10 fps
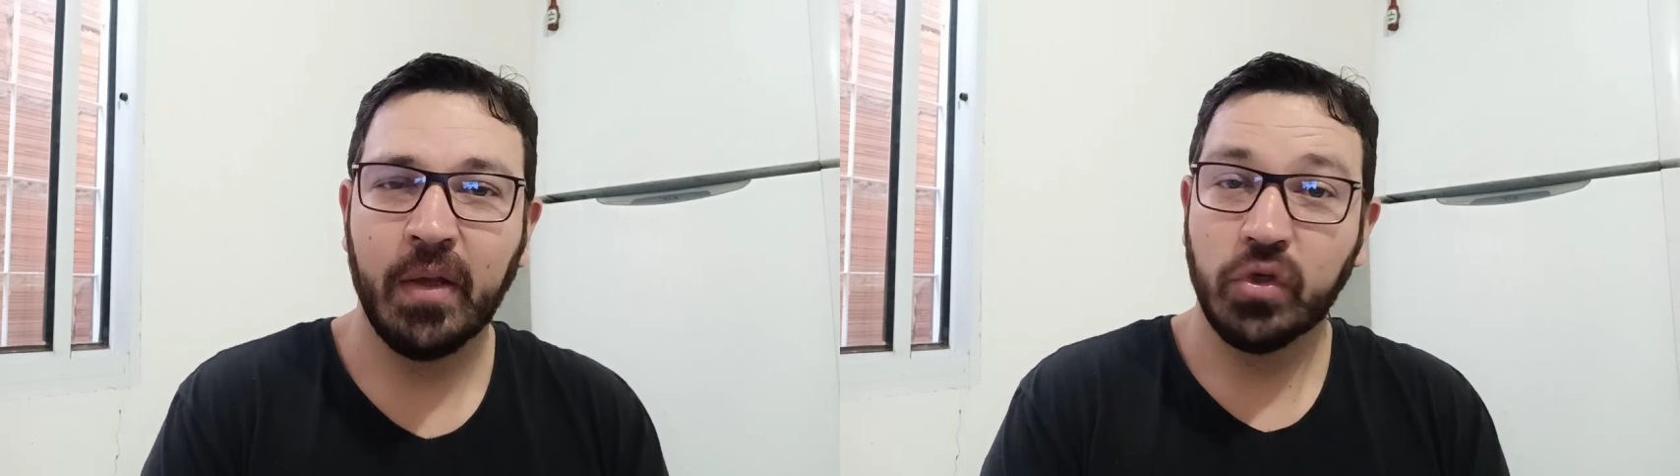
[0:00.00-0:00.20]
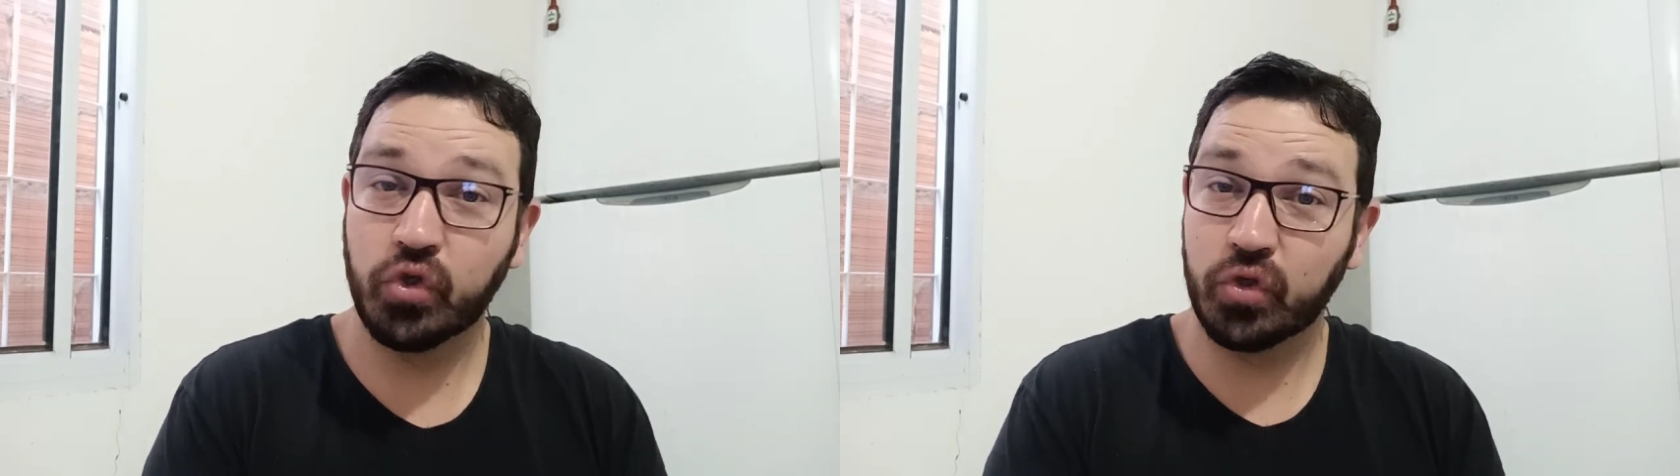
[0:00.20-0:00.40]

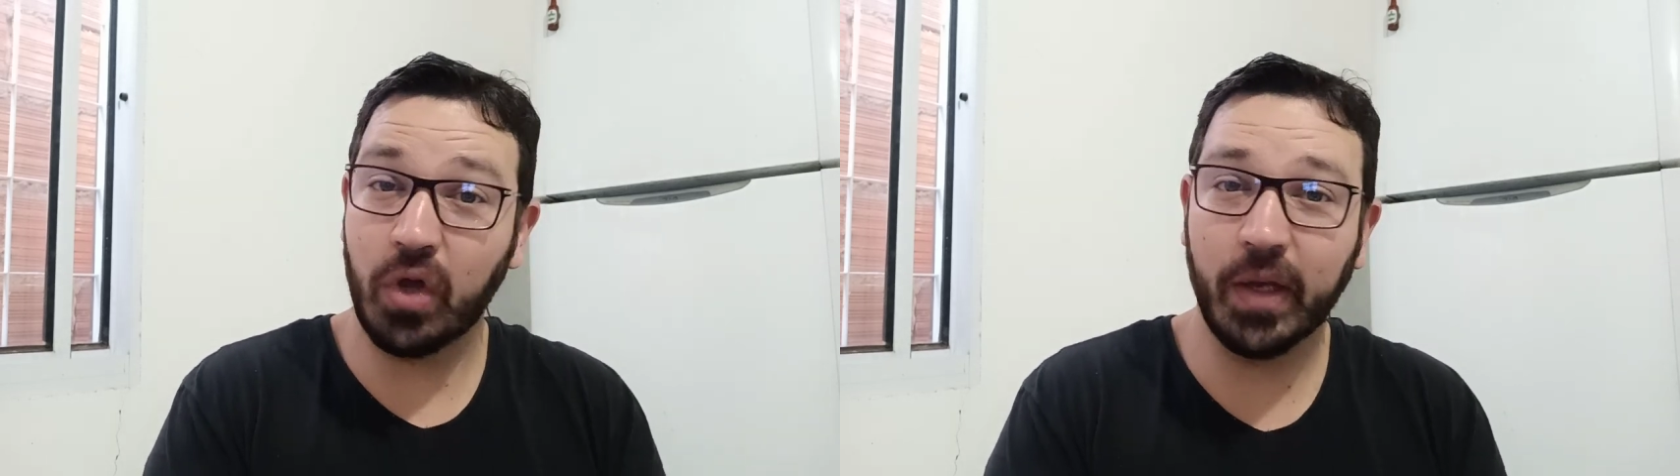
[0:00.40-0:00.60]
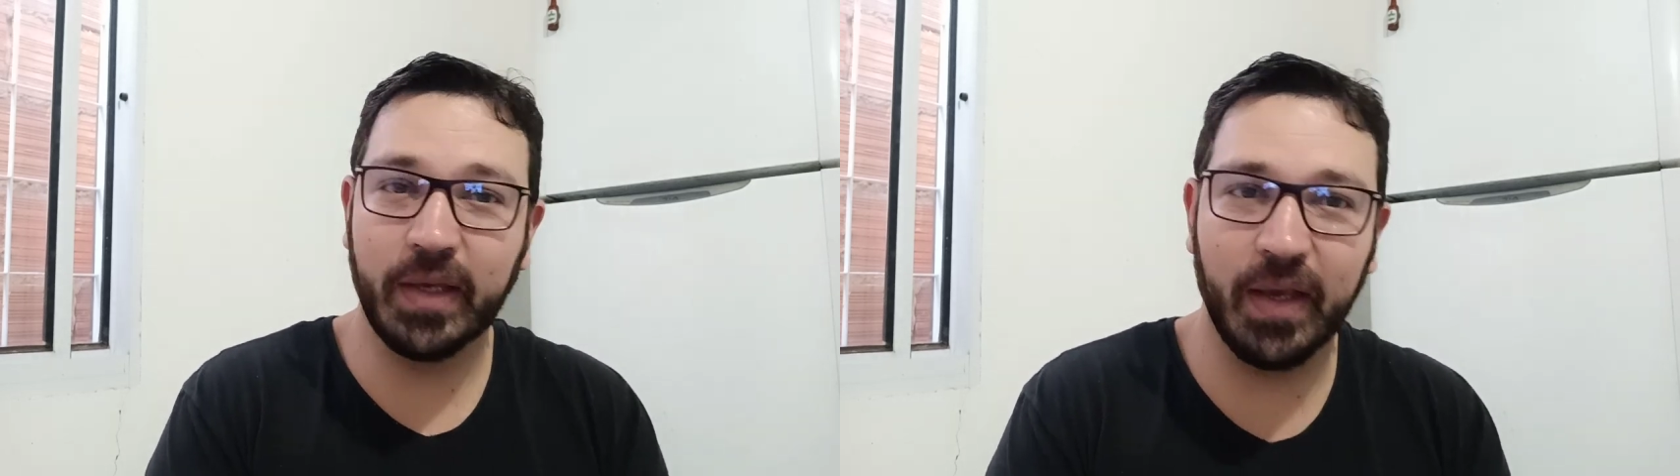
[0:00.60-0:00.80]

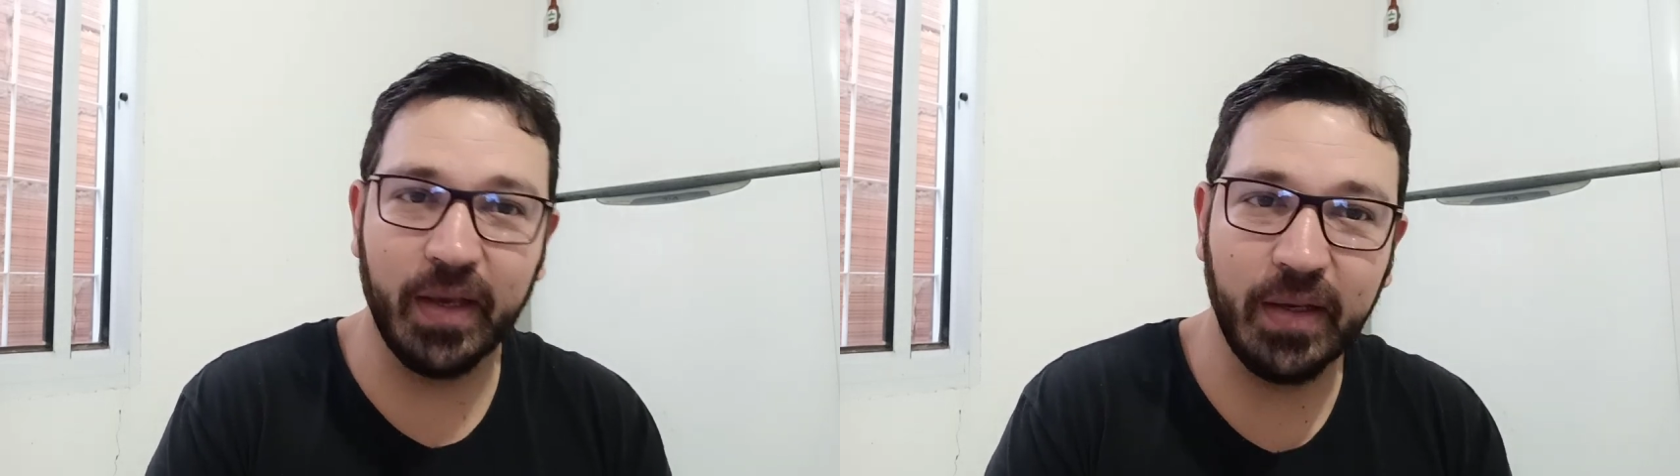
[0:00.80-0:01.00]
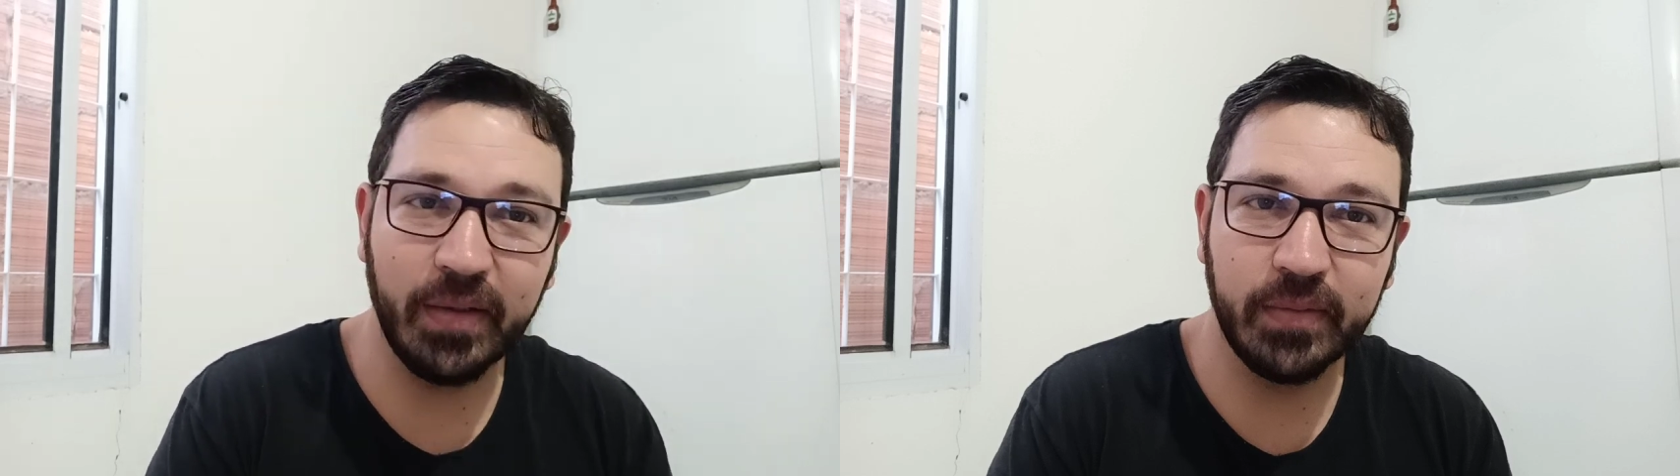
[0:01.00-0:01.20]
Só
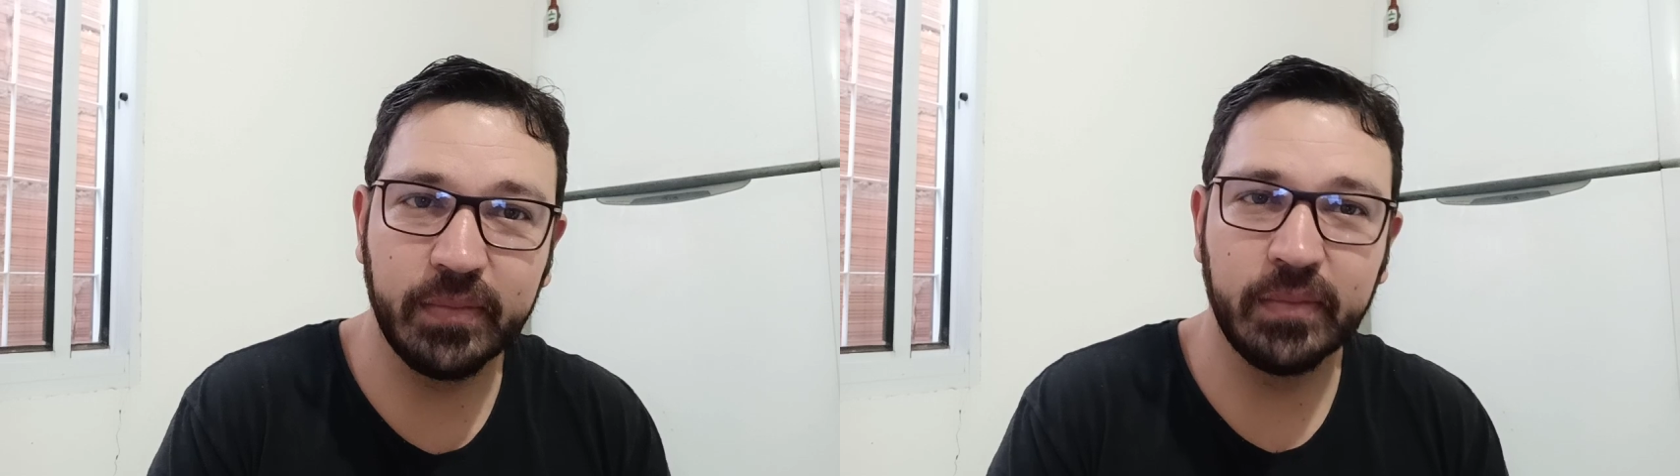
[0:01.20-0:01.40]
que